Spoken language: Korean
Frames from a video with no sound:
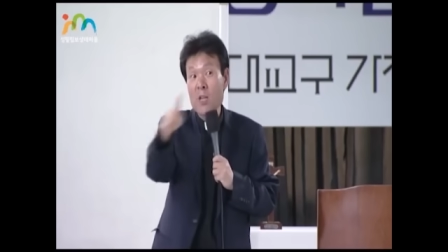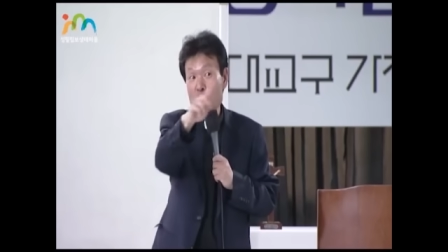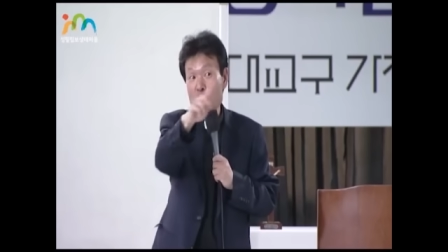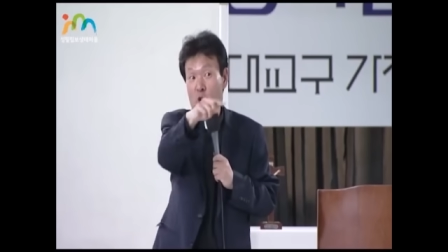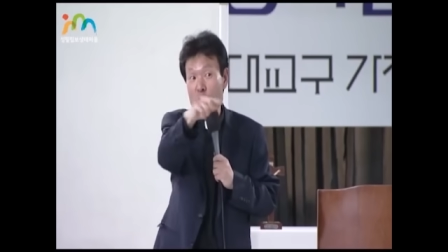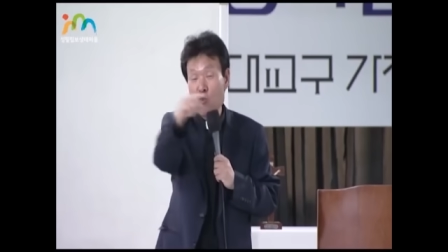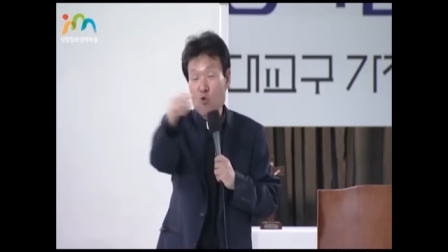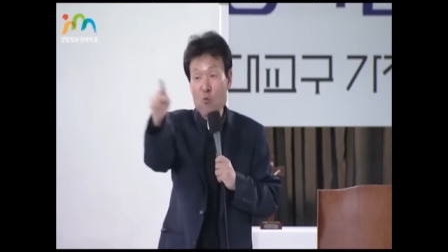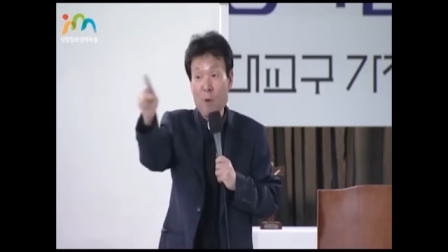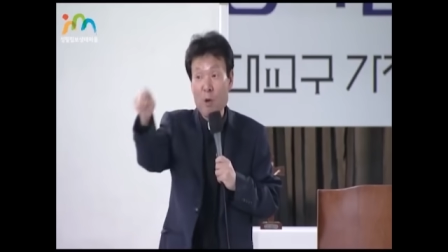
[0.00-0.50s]

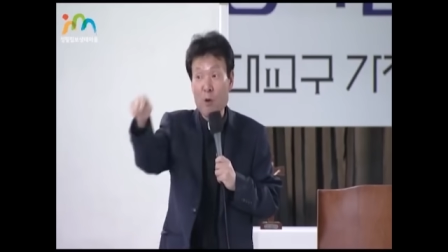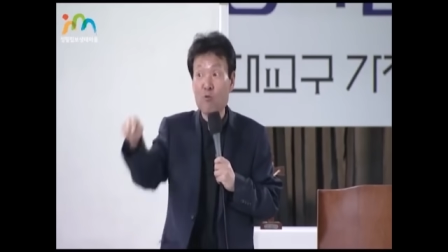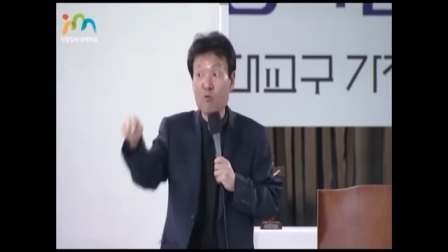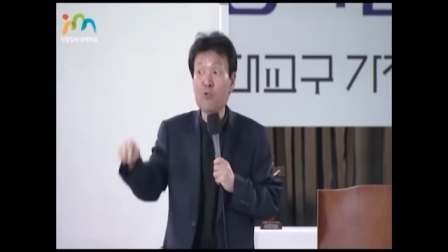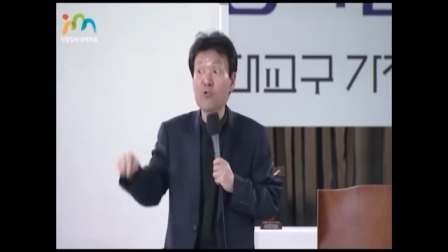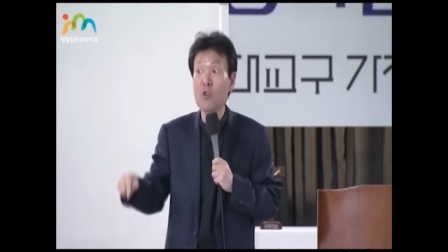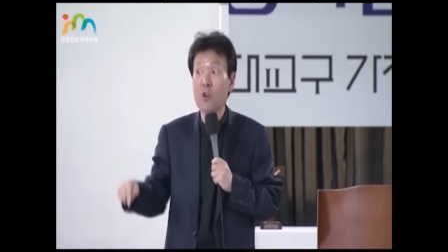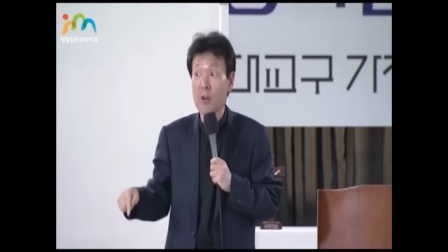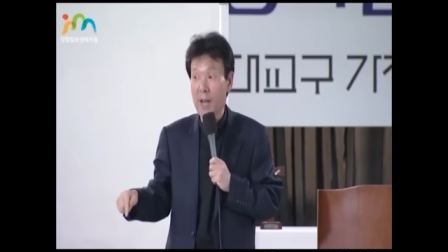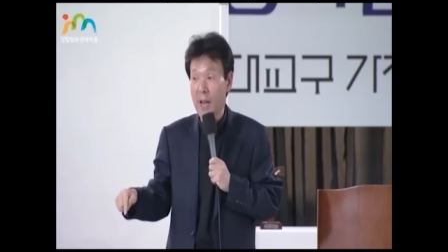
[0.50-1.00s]

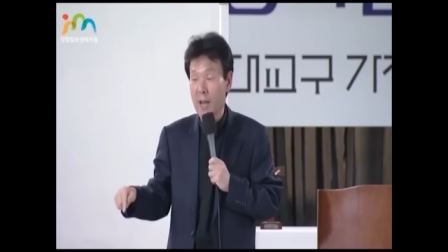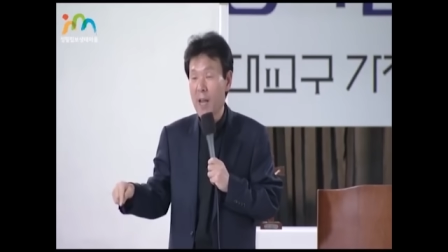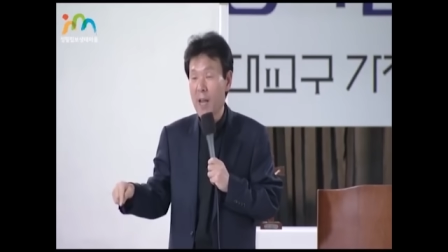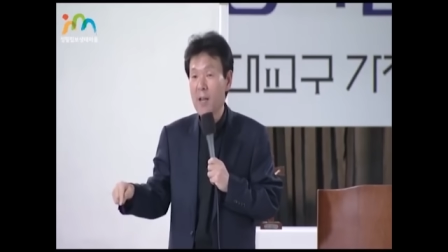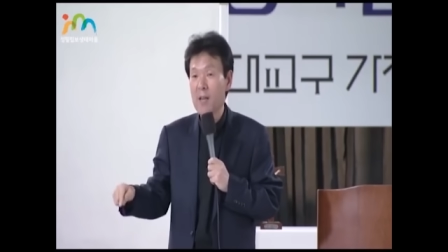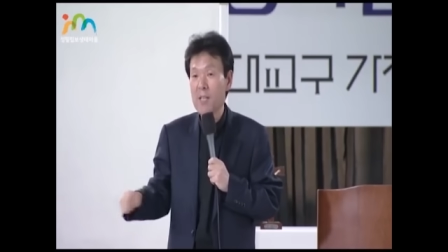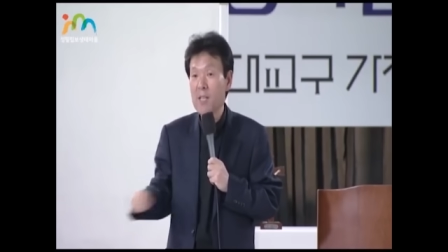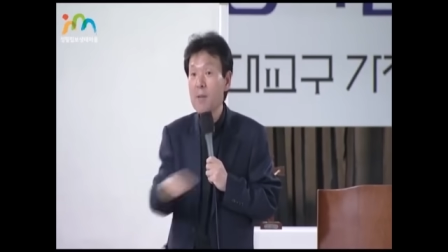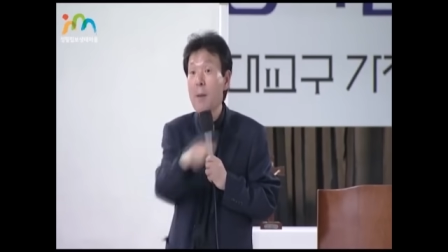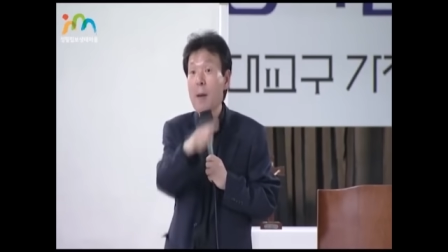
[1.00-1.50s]
1909년에
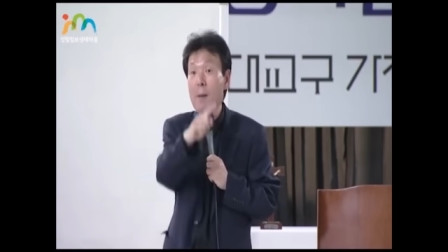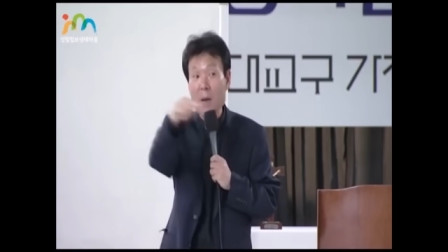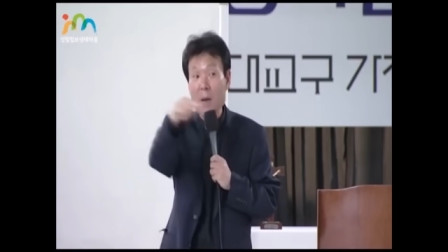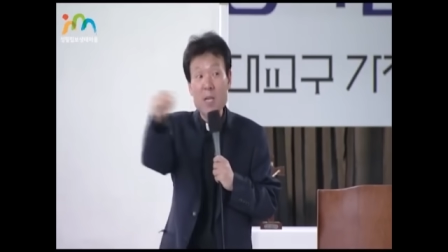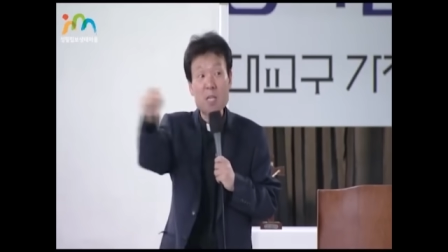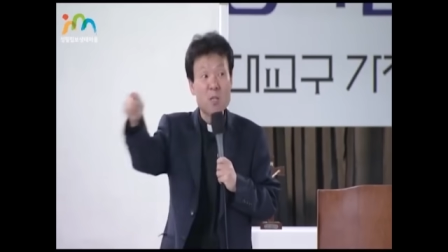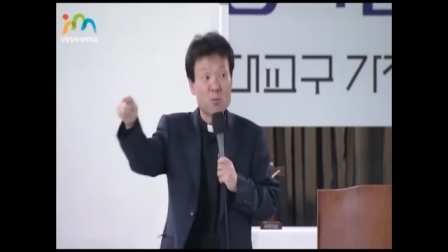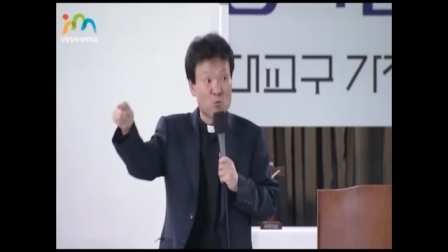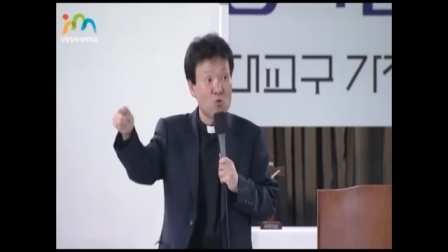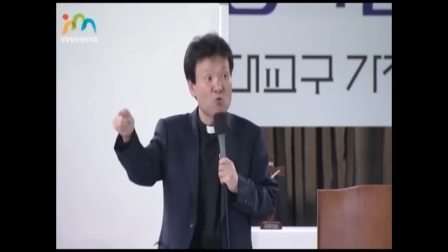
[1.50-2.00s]

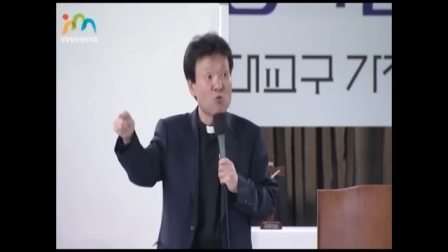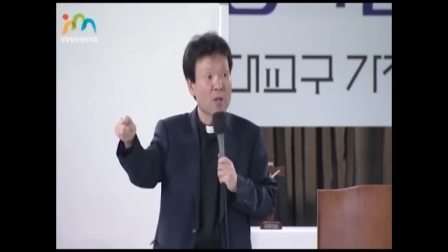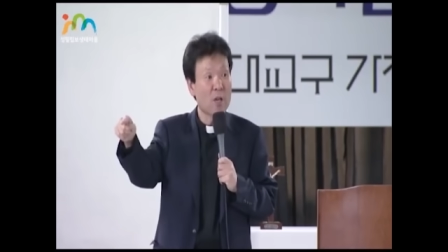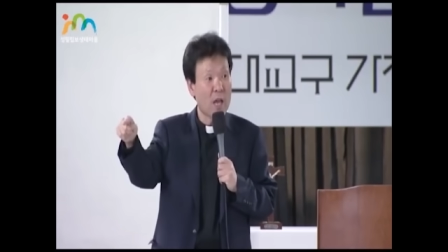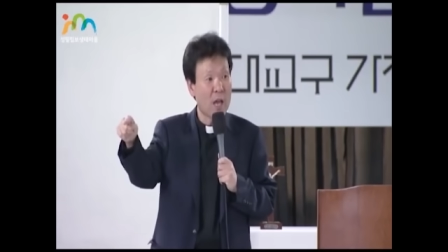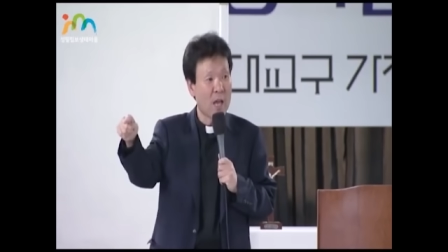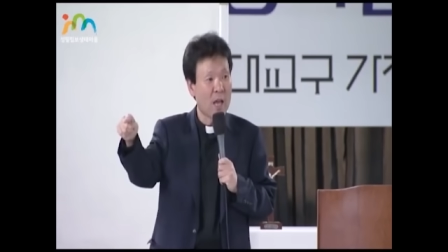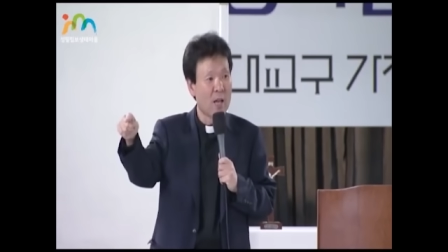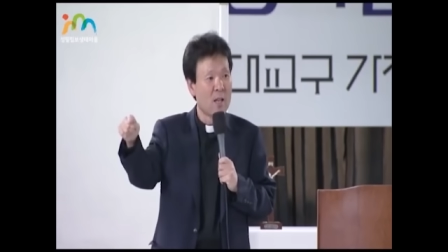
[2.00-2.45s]
286개.